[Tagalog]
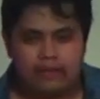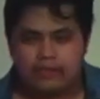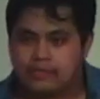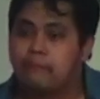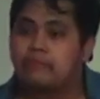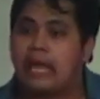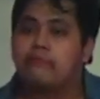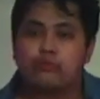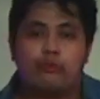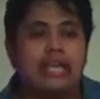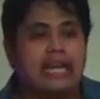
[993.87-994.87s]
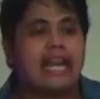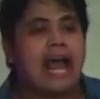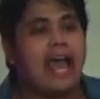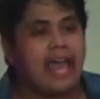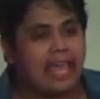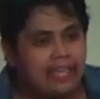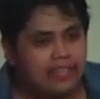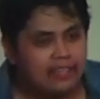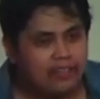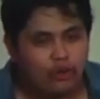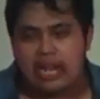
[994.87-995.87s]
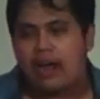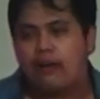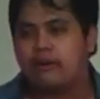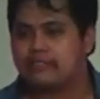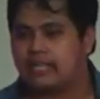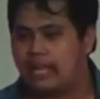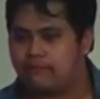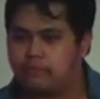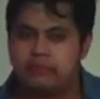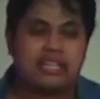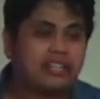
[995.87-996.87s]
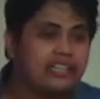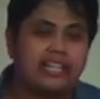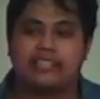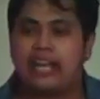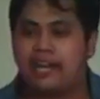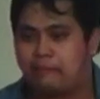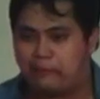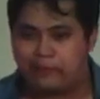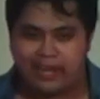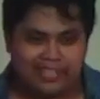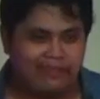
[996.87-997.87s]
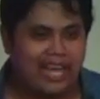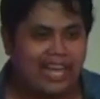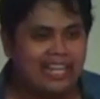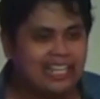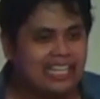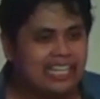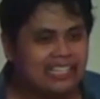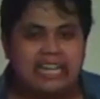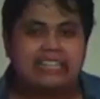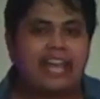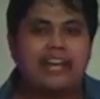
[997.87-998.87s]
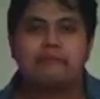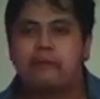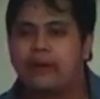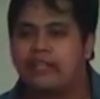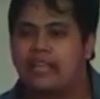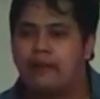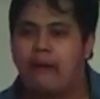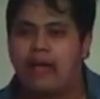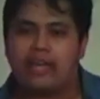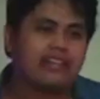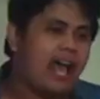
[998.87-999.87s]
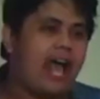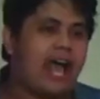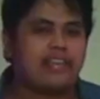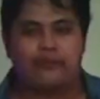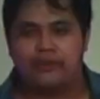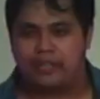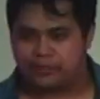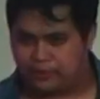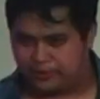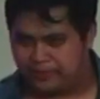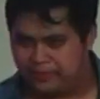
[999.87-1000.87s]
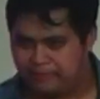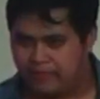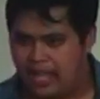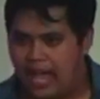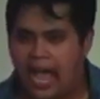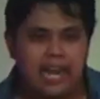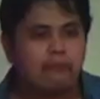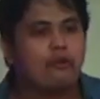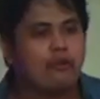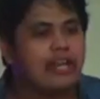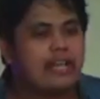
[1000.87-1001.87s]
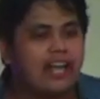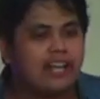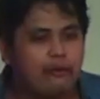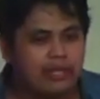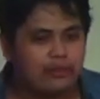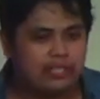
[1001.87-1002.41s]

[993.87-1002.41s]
Sometimes we rely on ourselves. Minsan nga, di na tayo nagpe-pray, di ba? Di na tayo nagpe-pray dahil bakit? Ah, kaya ko na to. Alam ko na yung gagawin ko